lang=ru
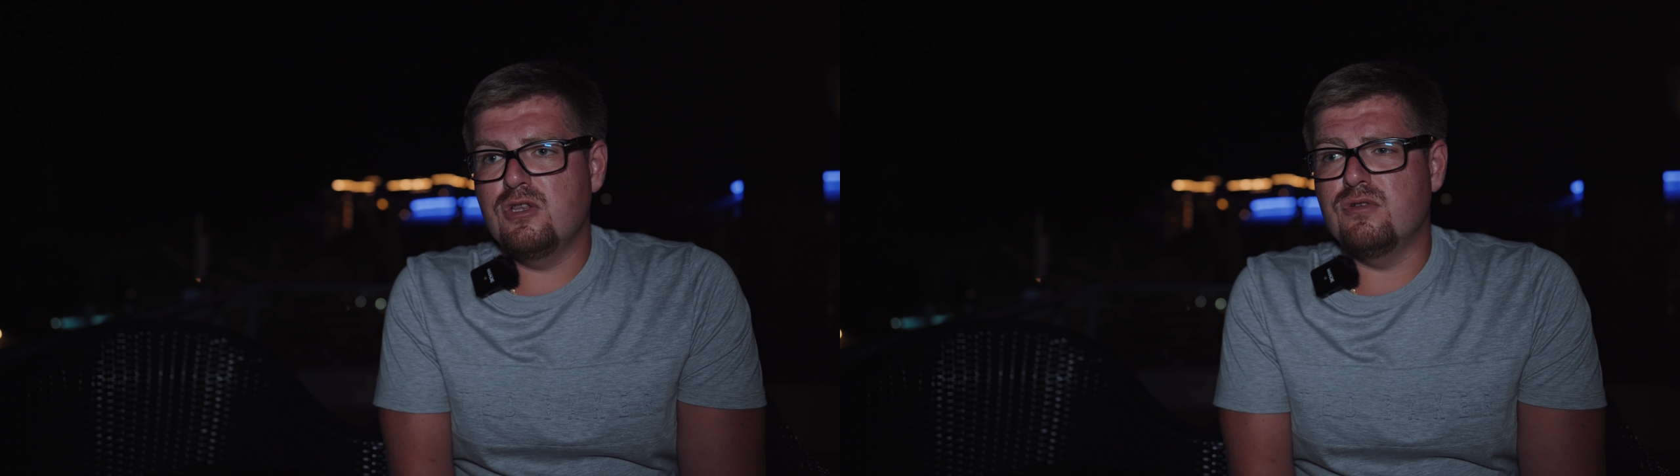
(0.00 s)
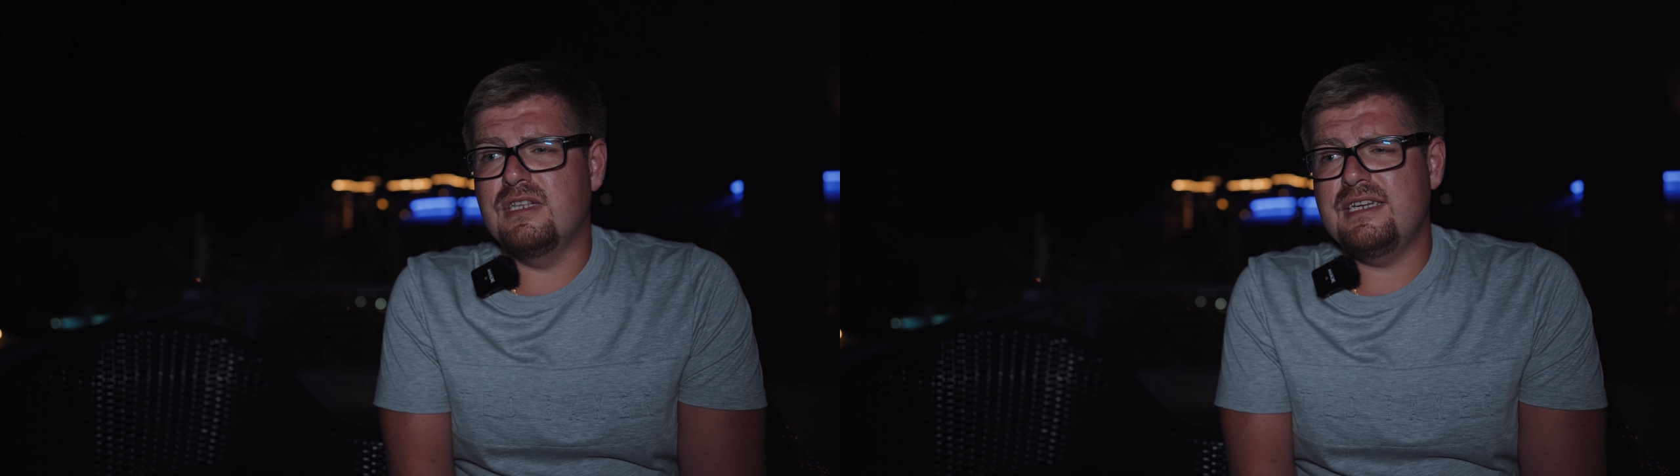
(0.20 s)

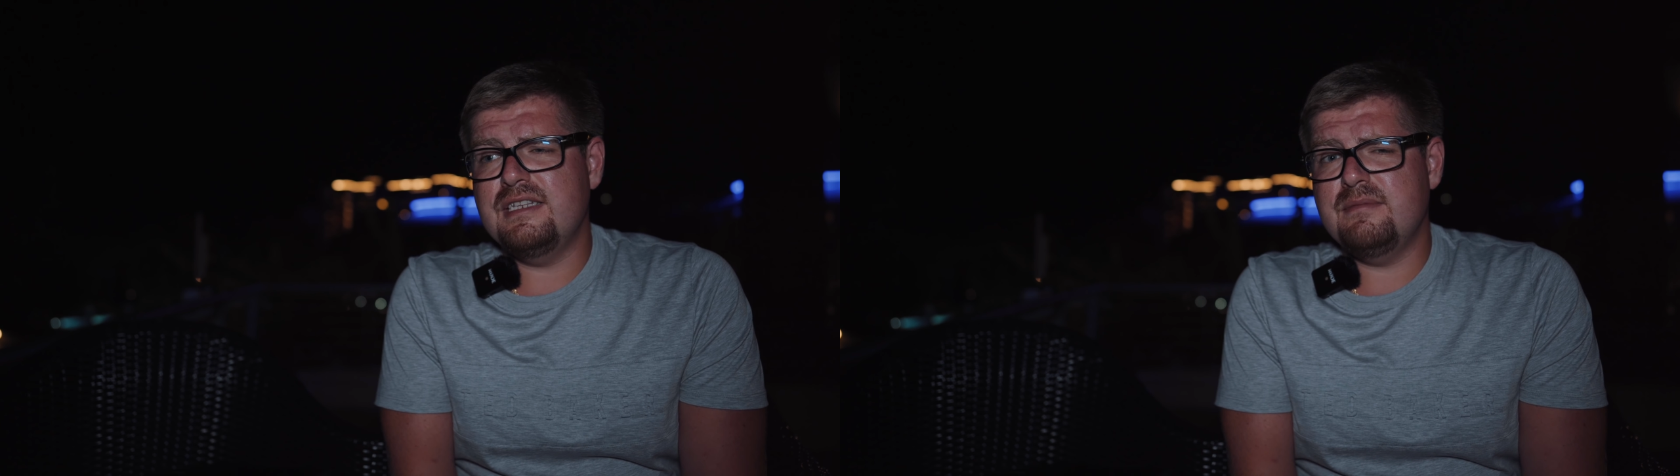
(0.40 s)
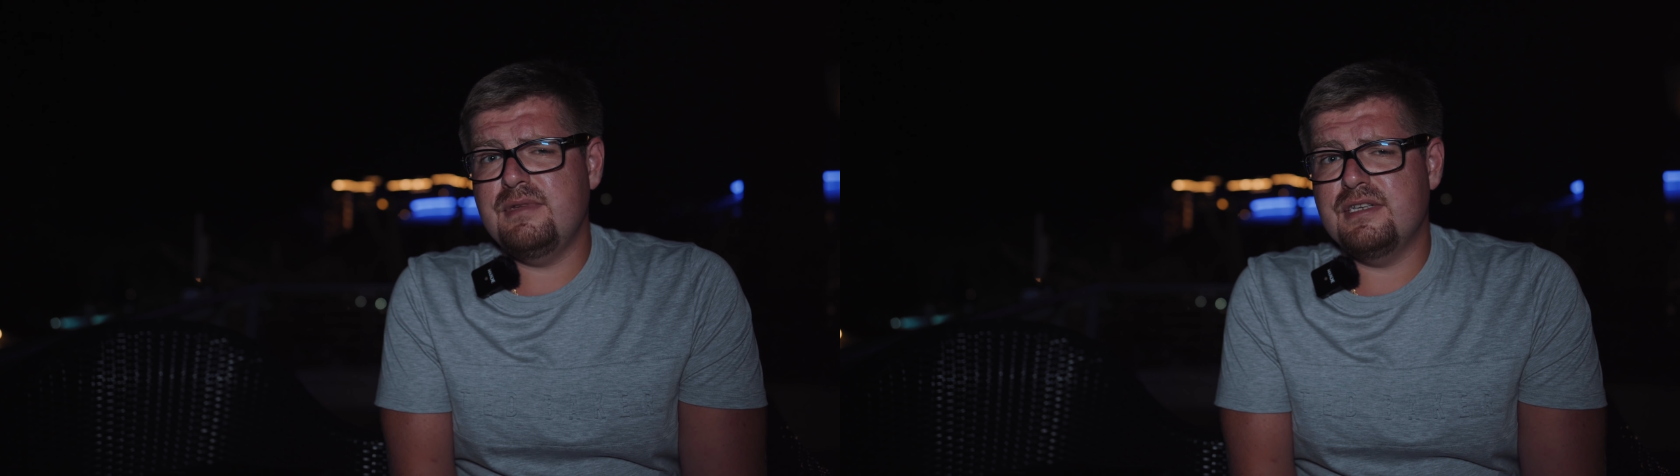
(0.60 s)
то на
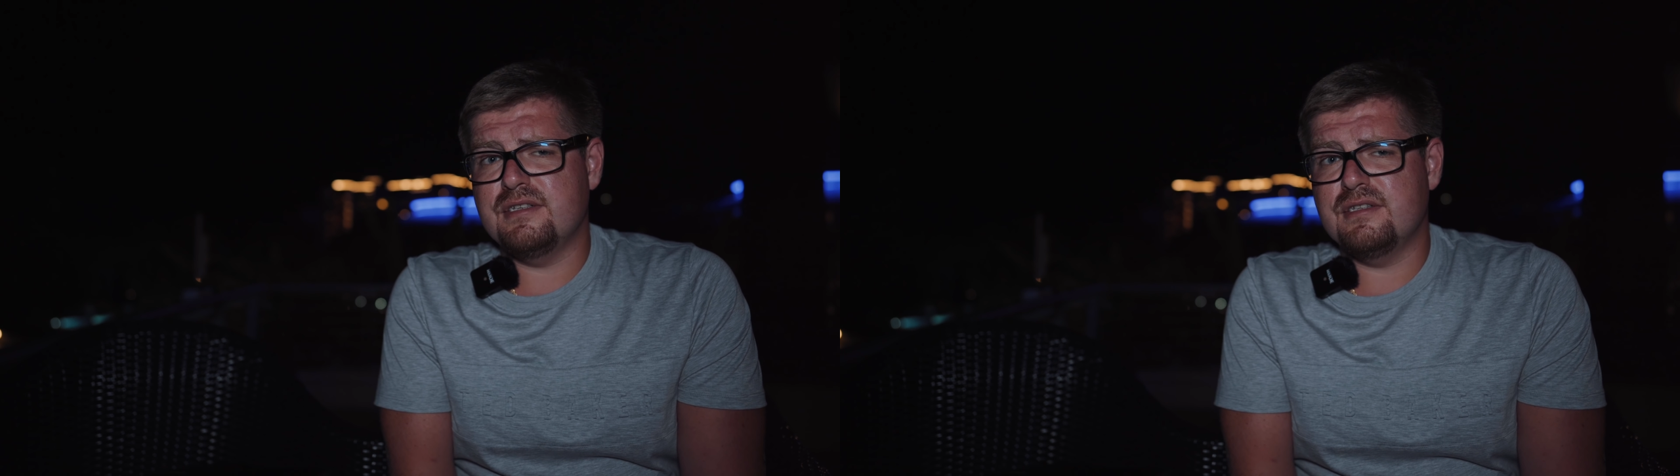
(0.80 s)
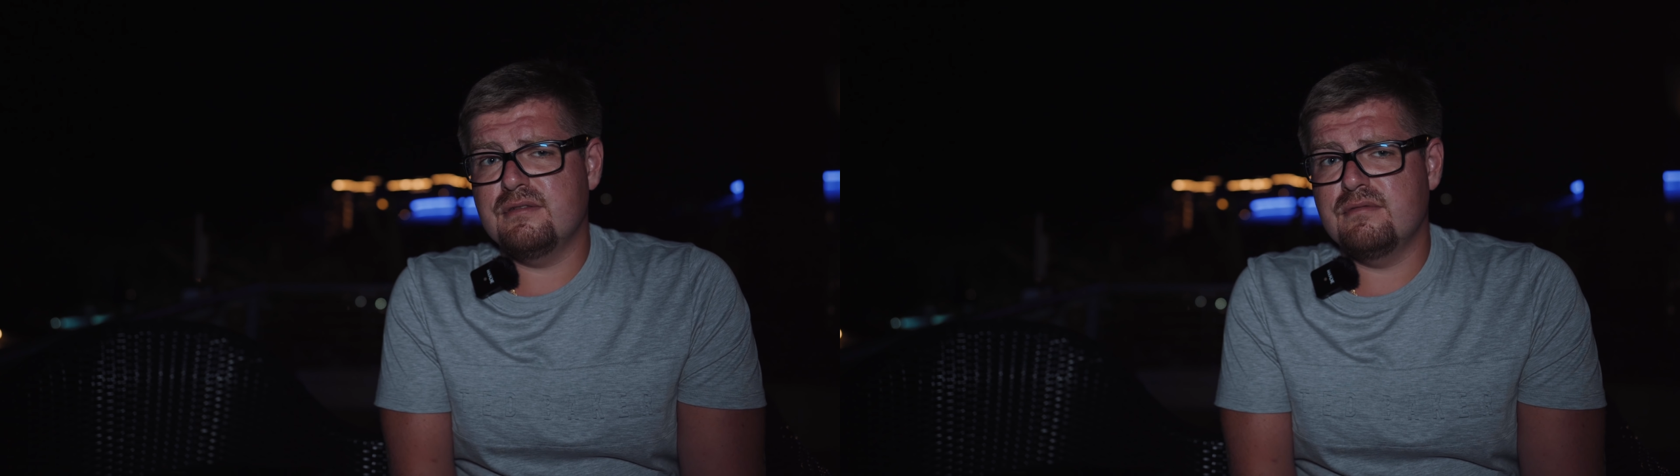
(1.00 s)
третий
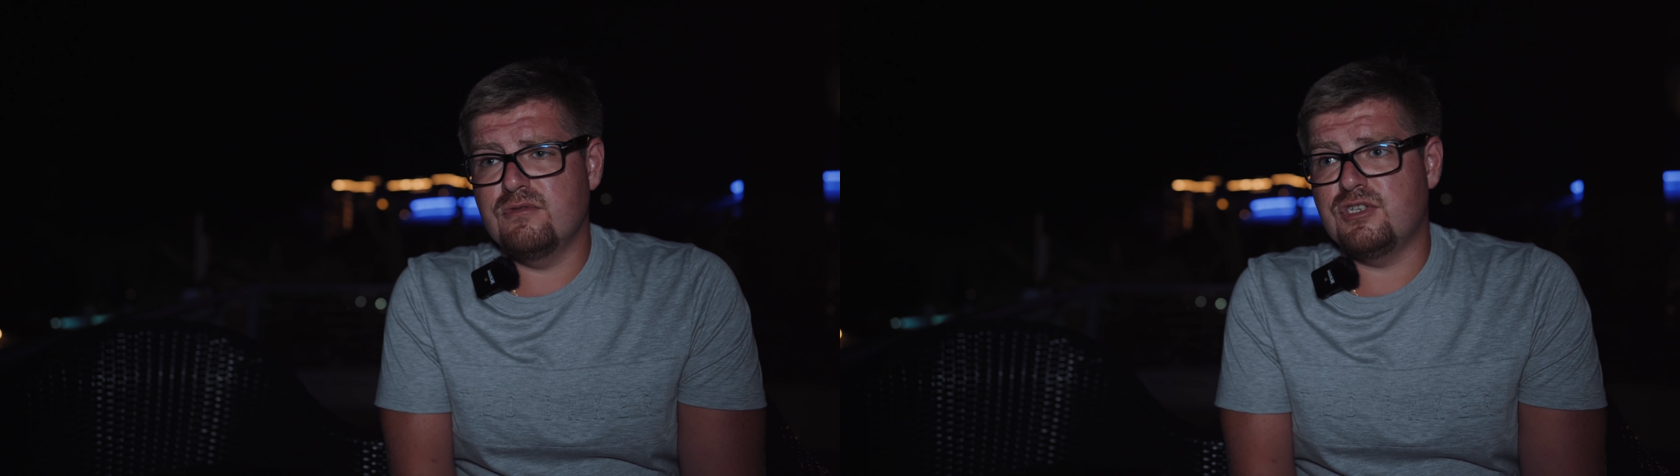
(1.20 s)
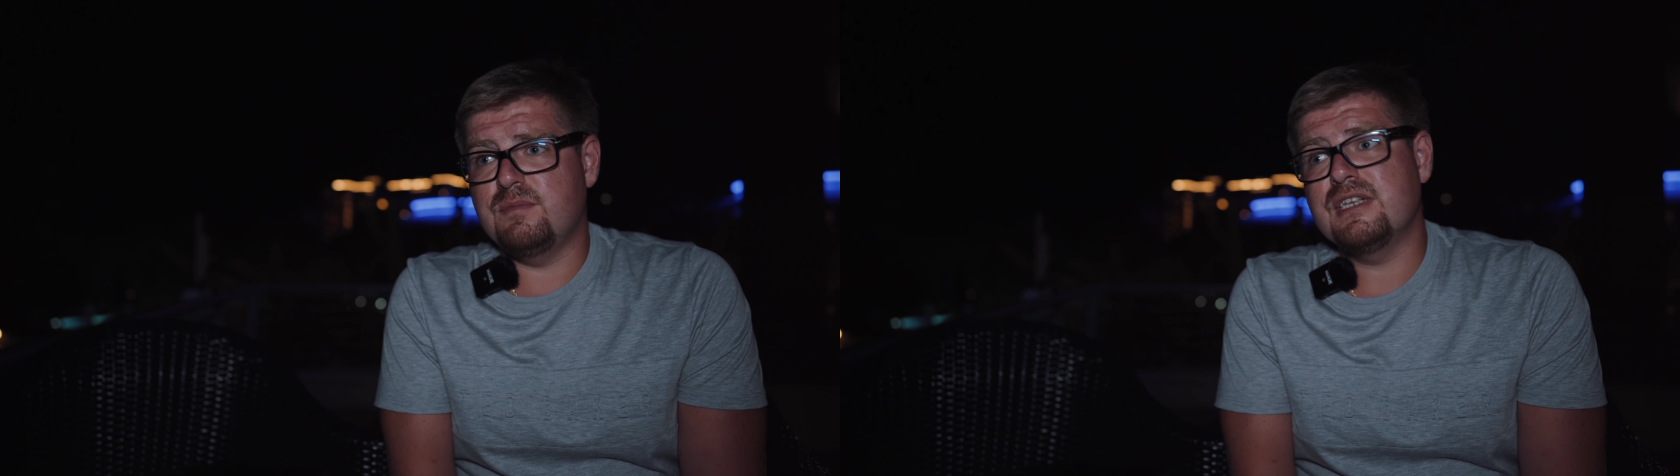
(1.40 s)
месяц,
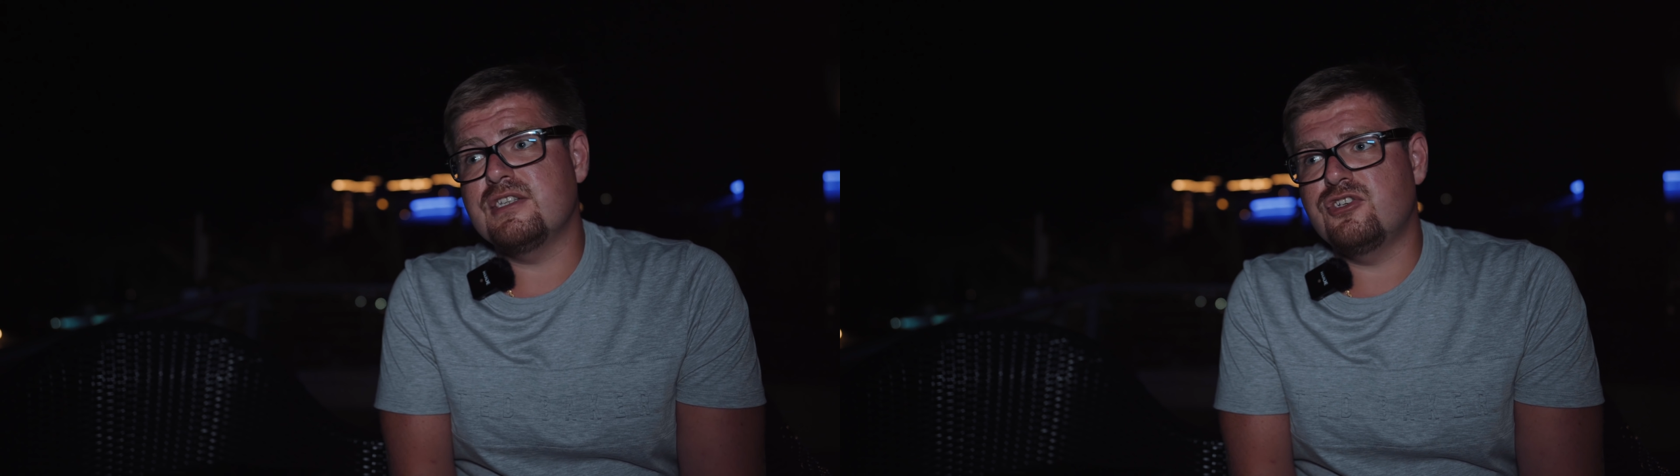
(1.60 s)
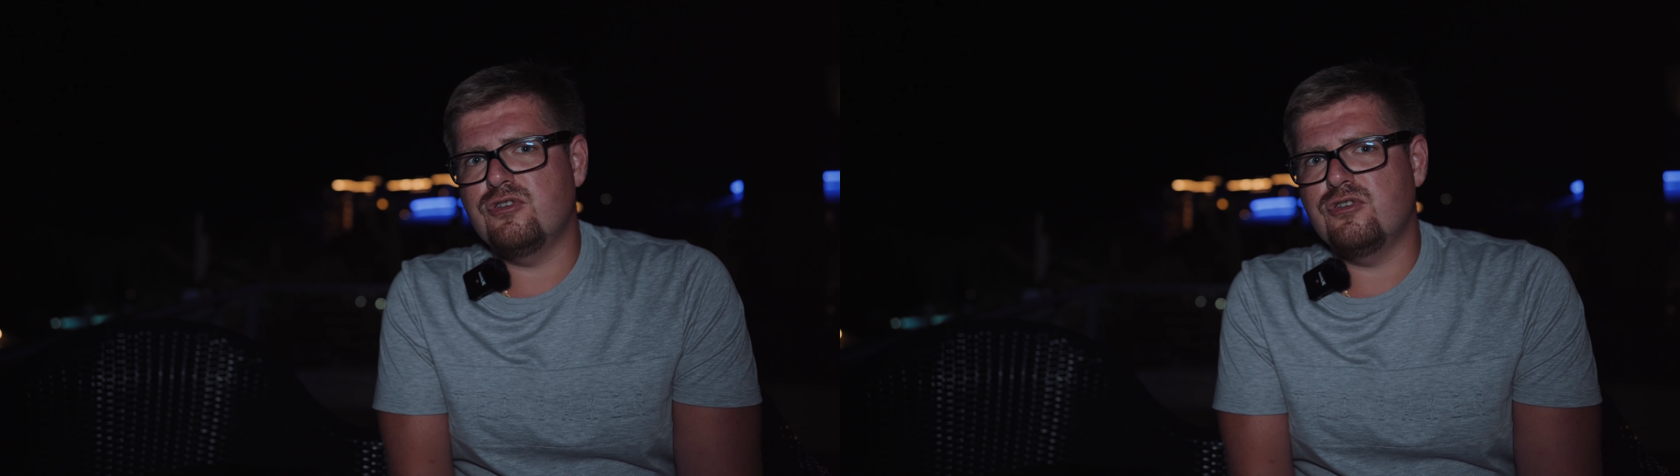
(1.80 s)
то есть вместо